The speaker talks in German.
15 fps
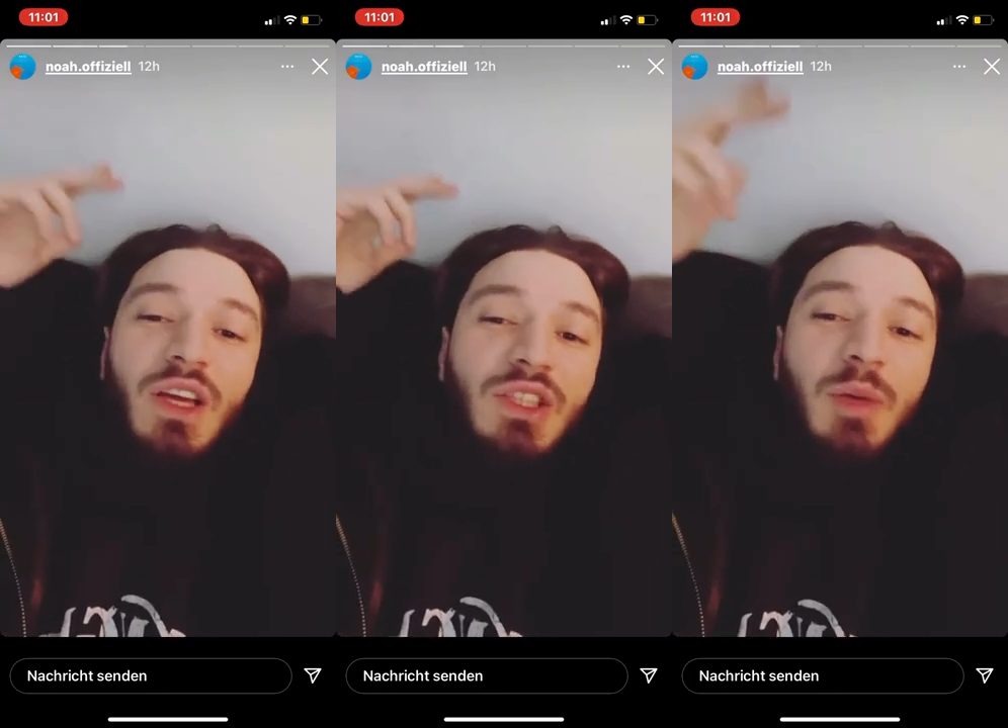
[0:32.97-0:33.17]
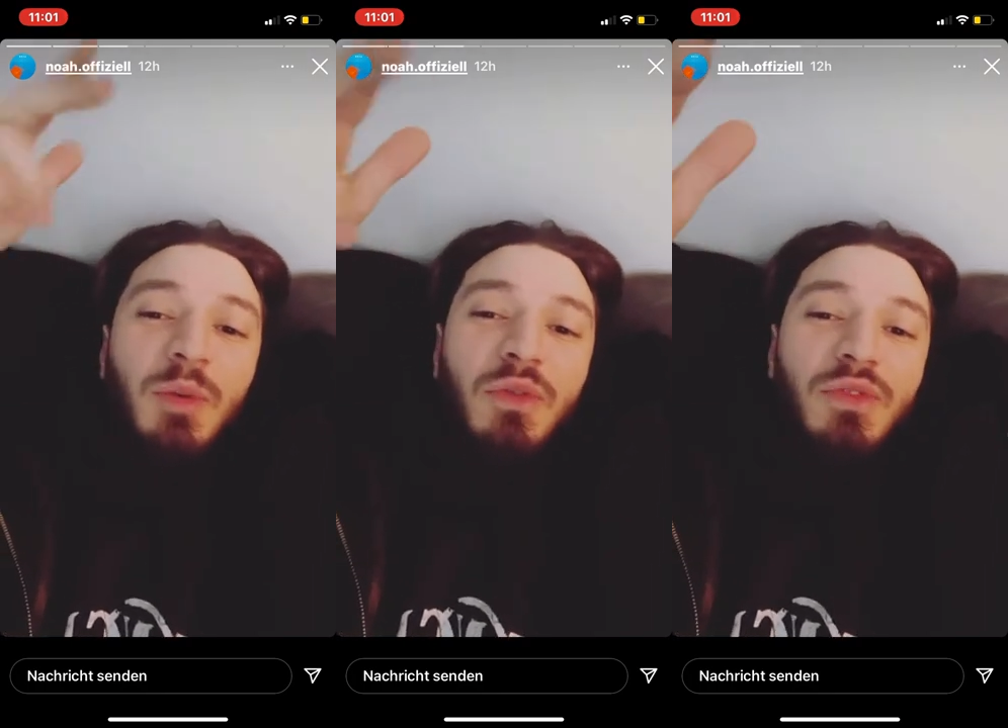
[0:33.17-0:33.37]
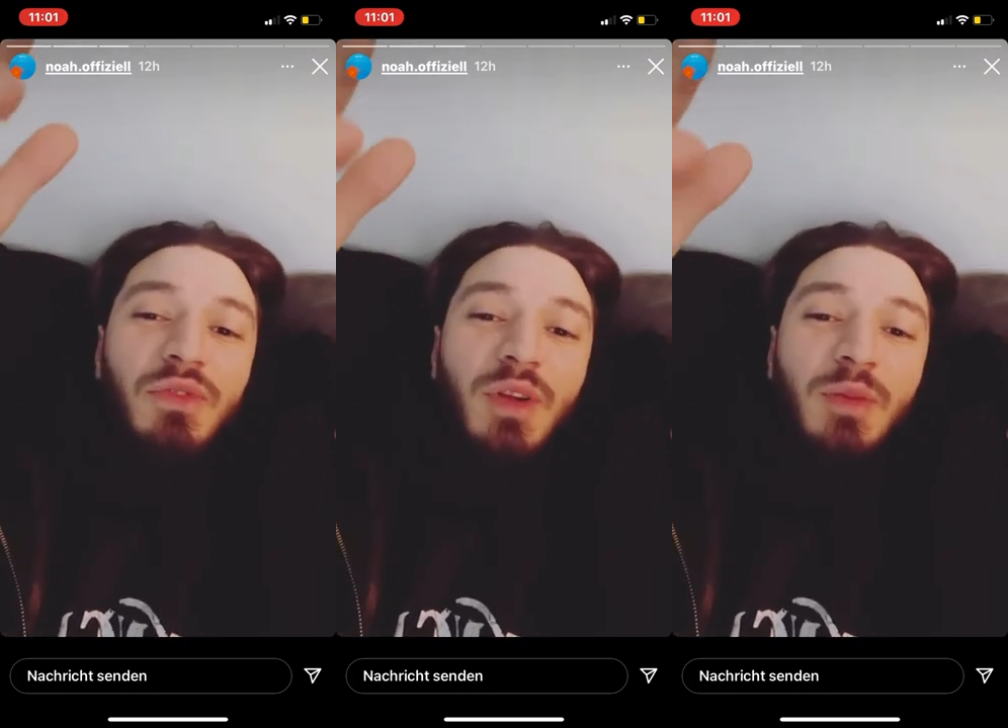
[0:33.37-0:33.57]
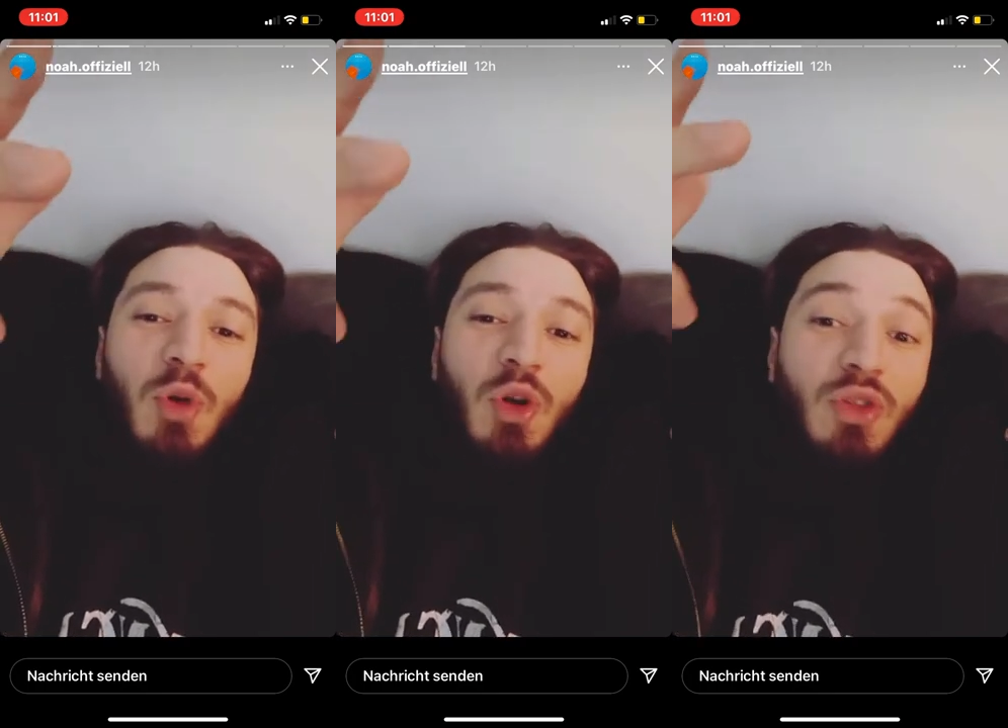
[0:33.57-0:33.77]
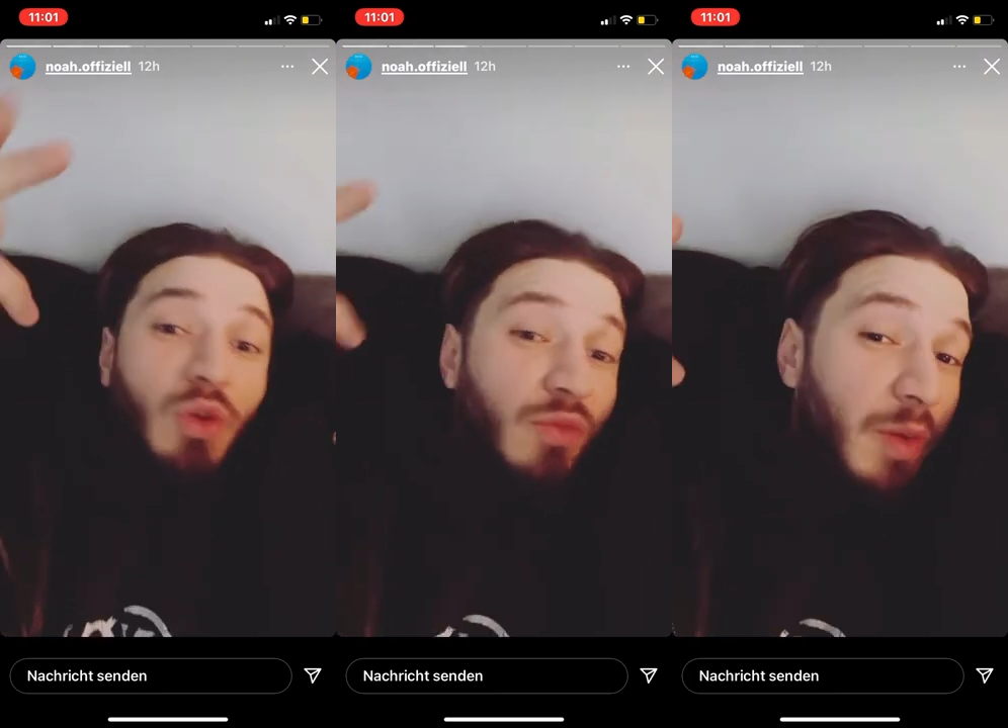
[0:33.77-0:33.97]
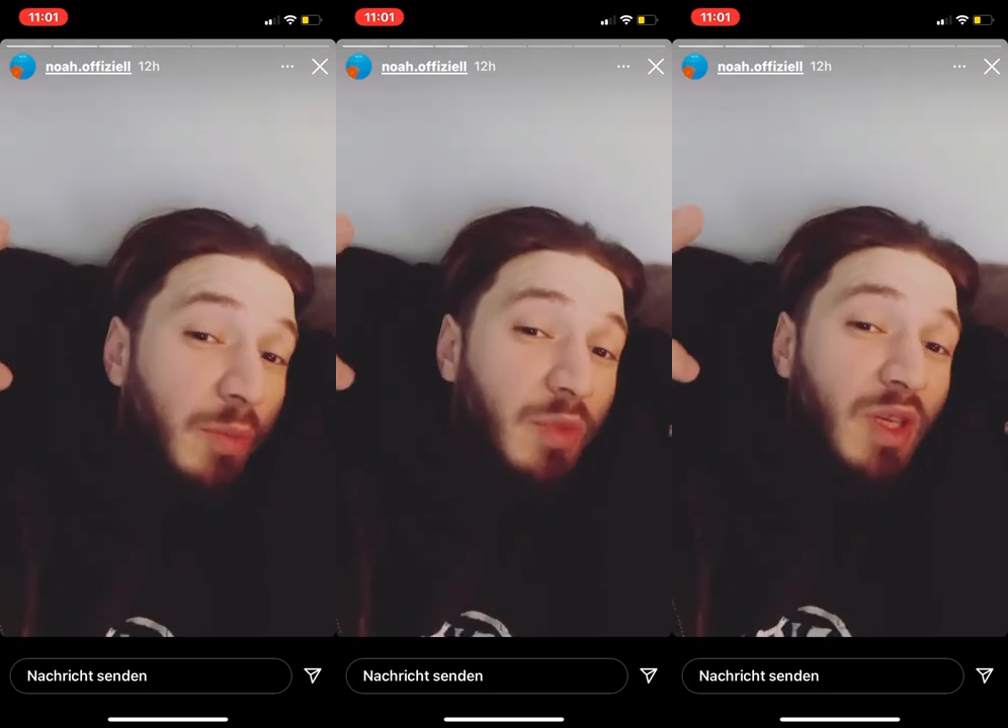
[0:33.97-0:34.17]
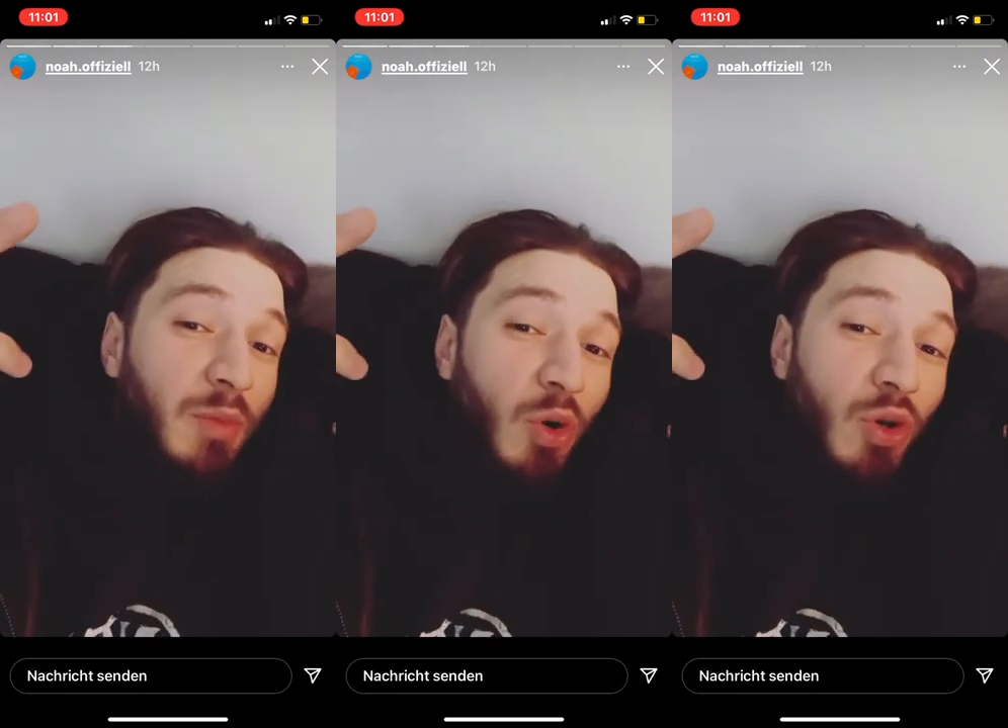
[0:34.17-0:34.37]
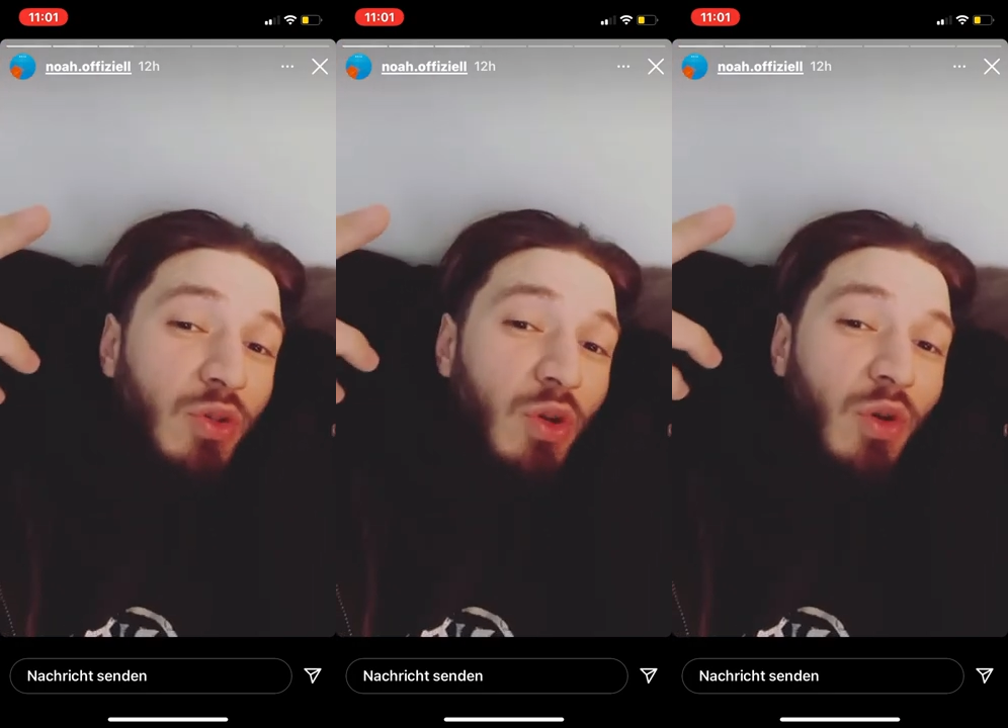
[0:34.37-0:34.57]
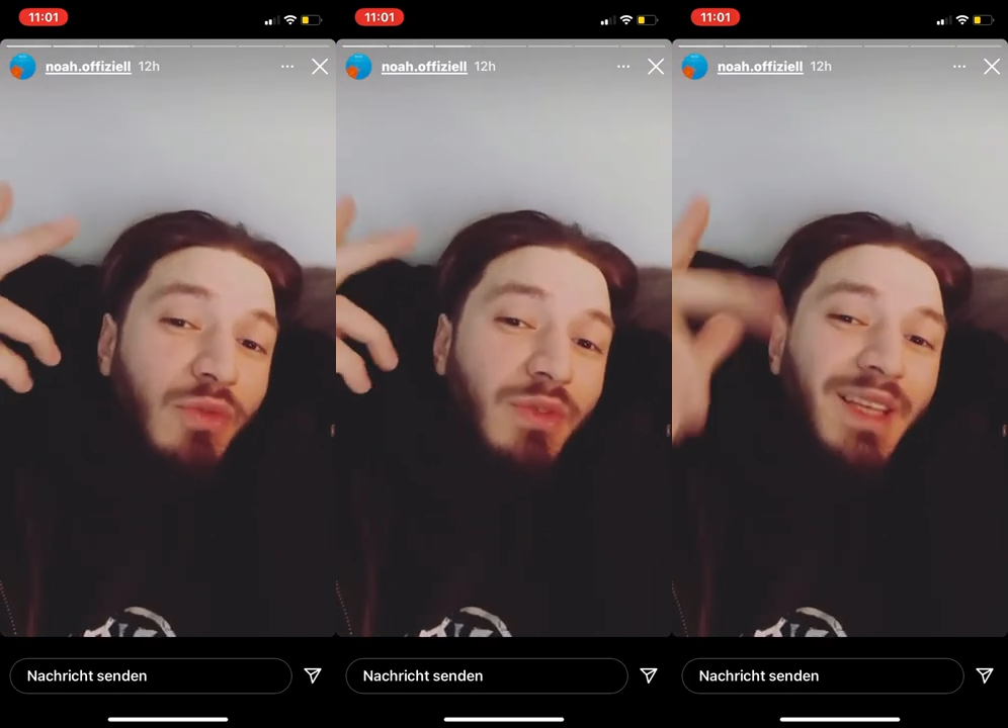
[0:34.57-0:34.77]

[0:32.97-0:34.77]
Ich habe auf jeden Fall Bock drauf. Habt ihr Bock drauf?